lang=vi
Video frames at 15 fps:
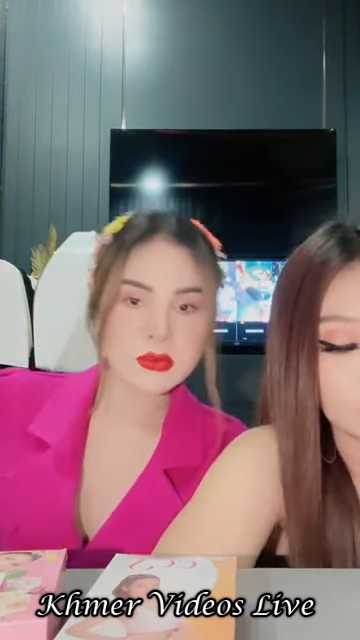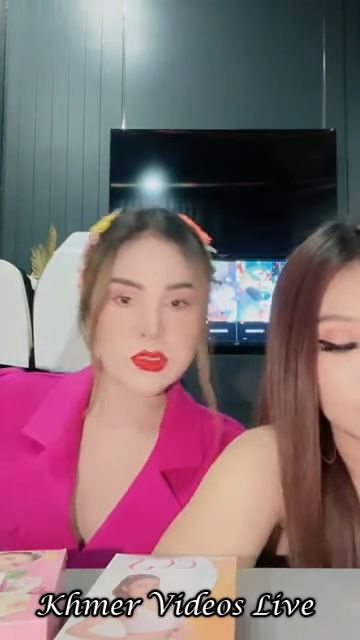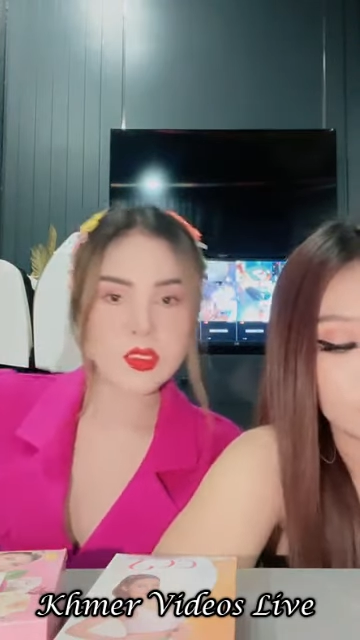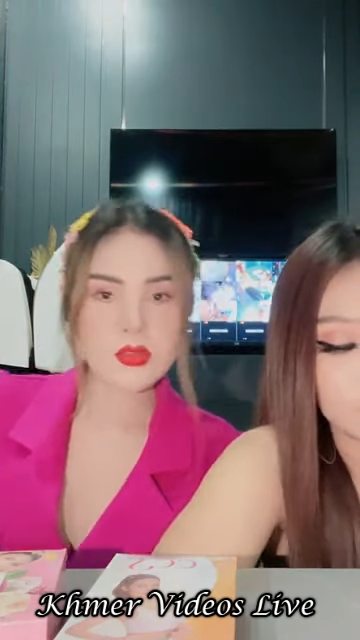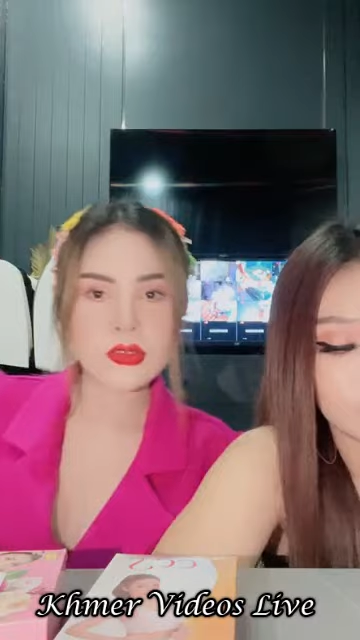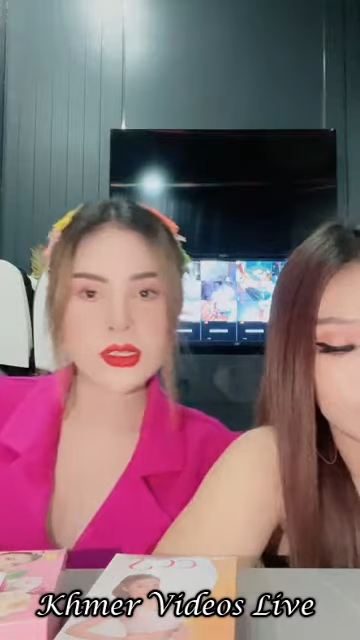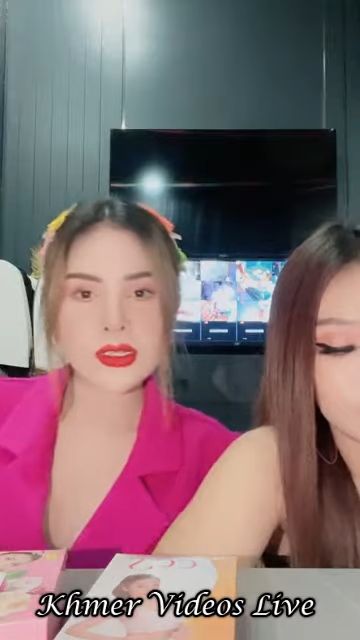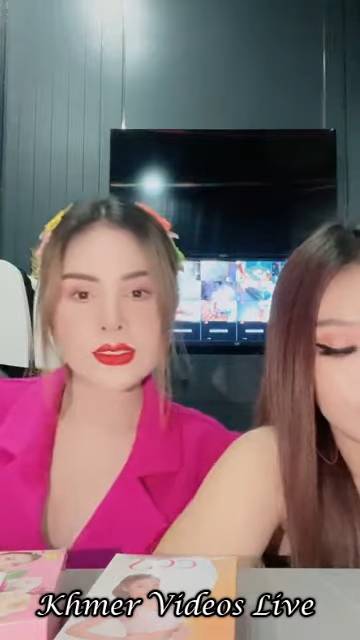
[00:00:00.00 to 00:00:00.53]

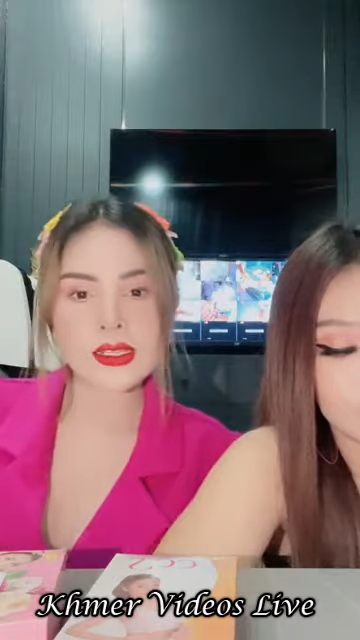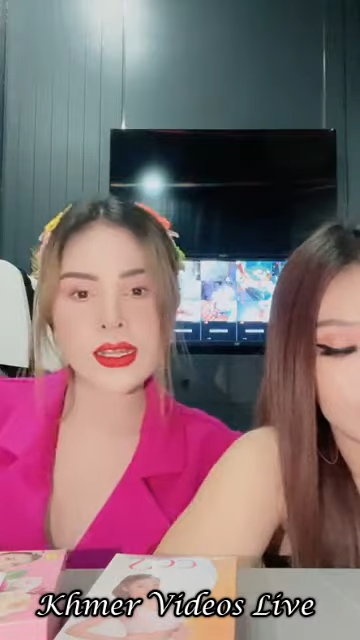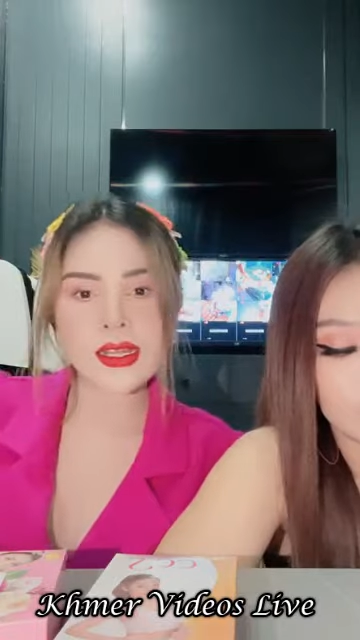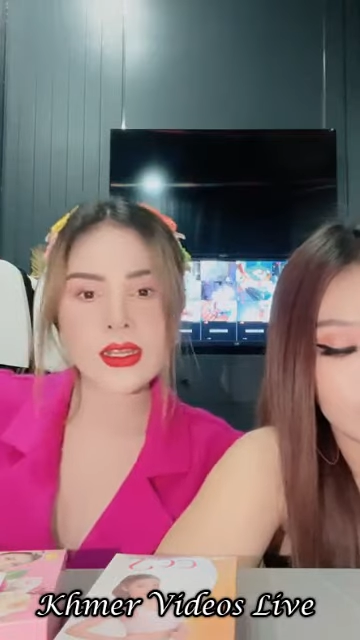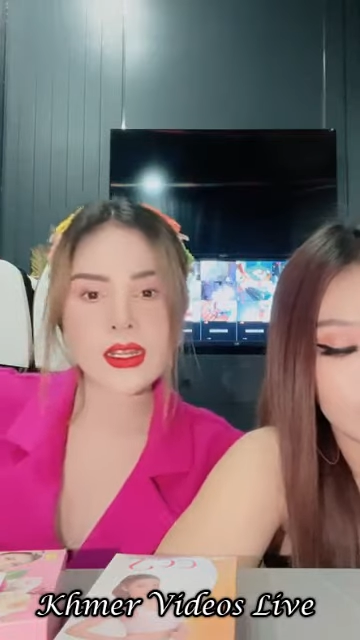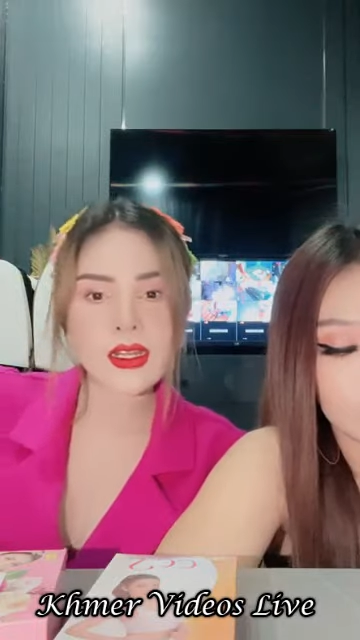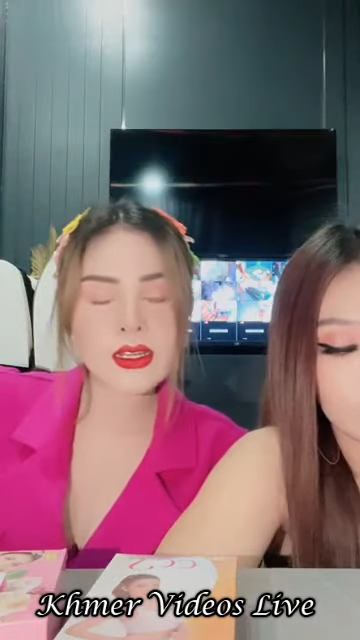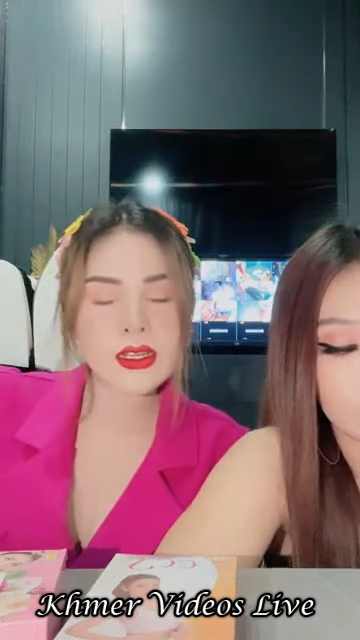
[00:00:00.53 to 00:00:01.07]
cô đỡ xa
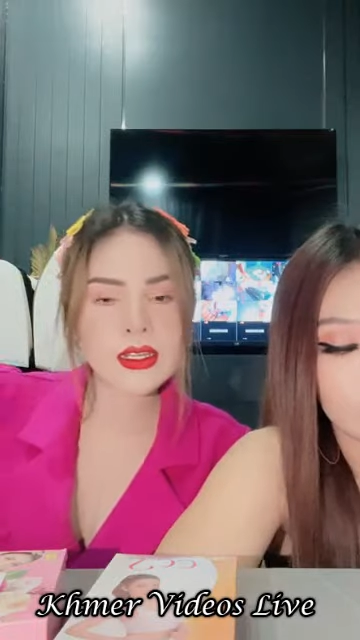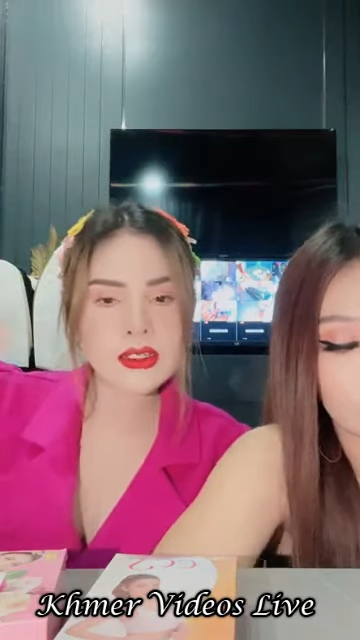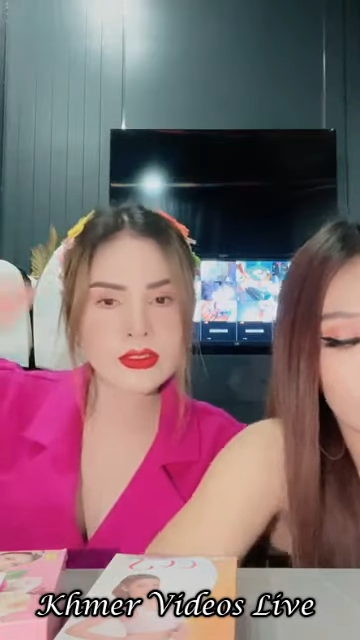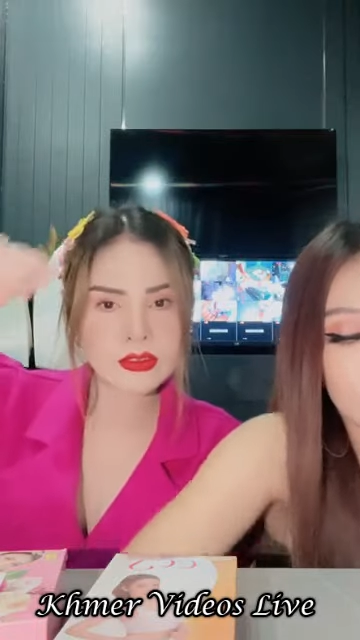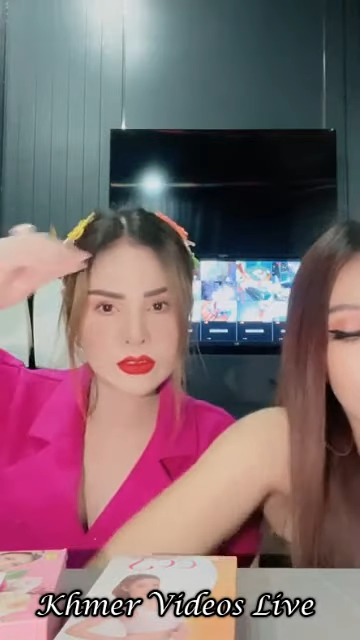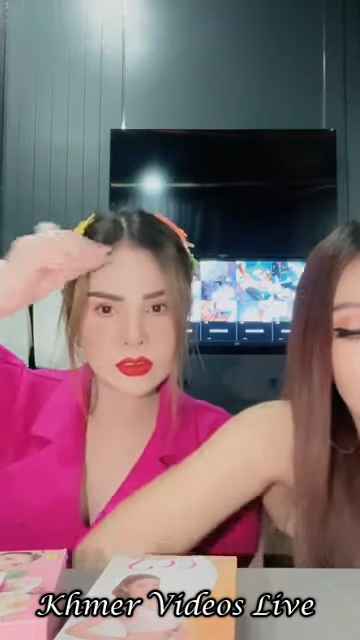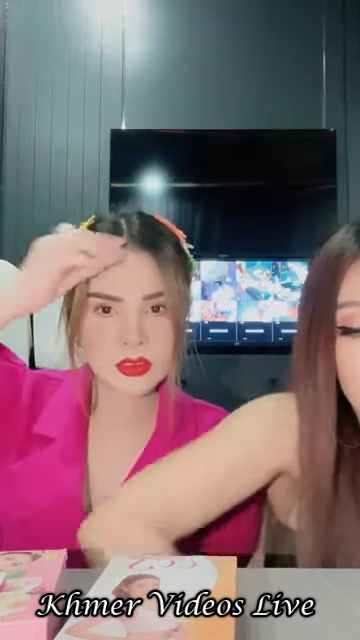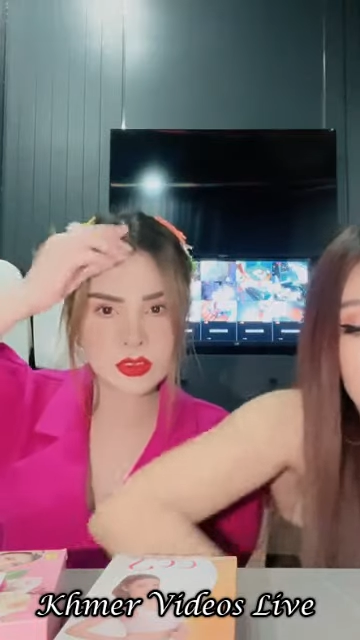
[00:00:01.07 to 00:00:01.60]

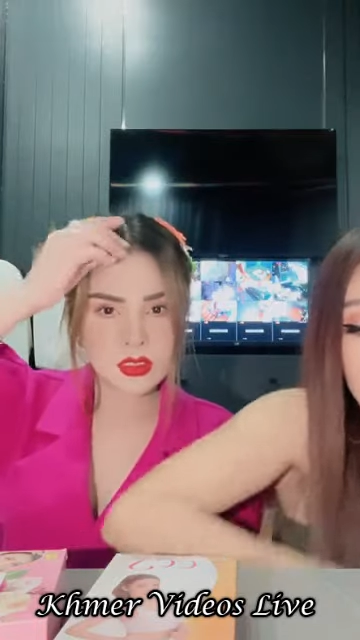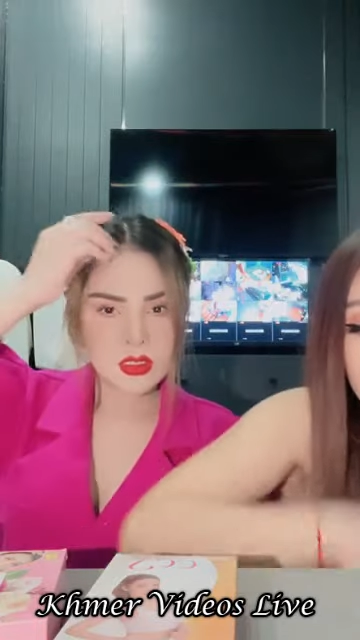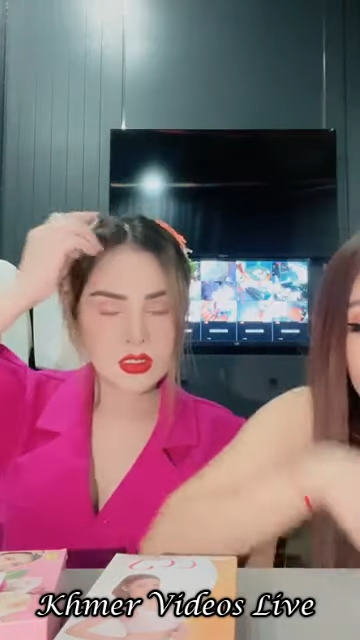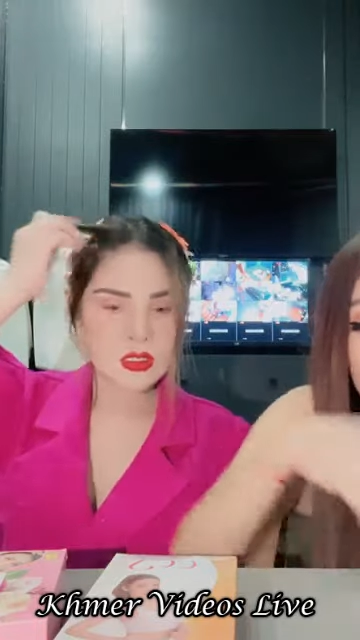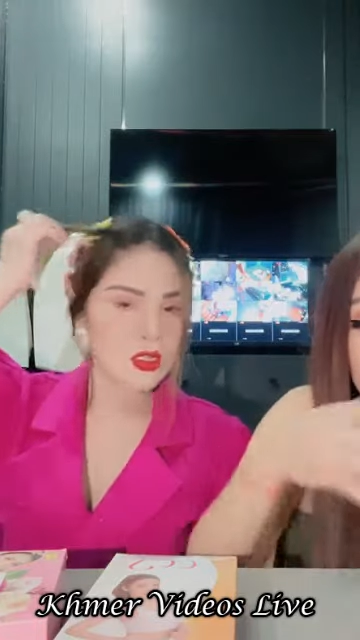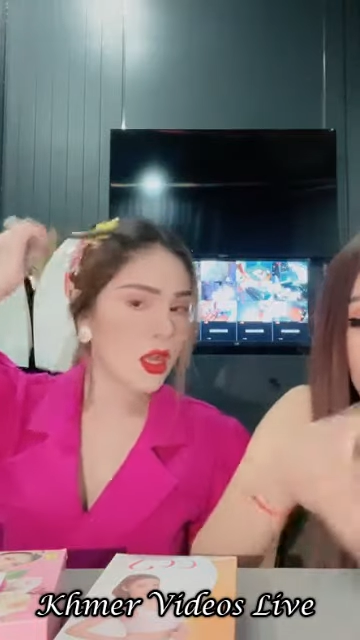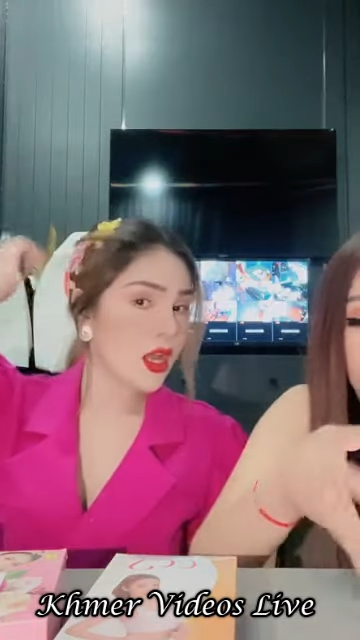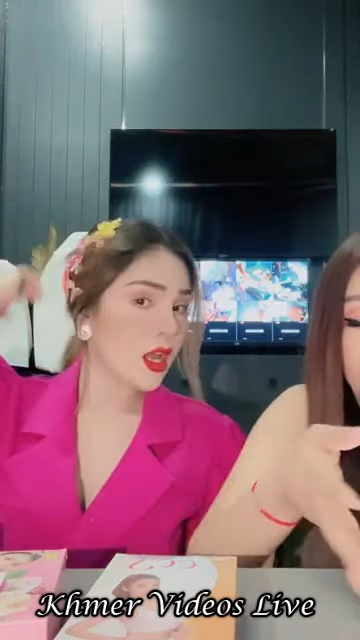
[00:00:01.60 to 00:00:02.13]
thay
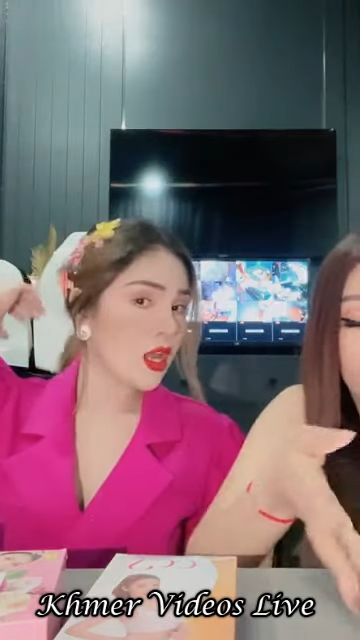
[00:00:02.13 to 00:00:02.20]
ta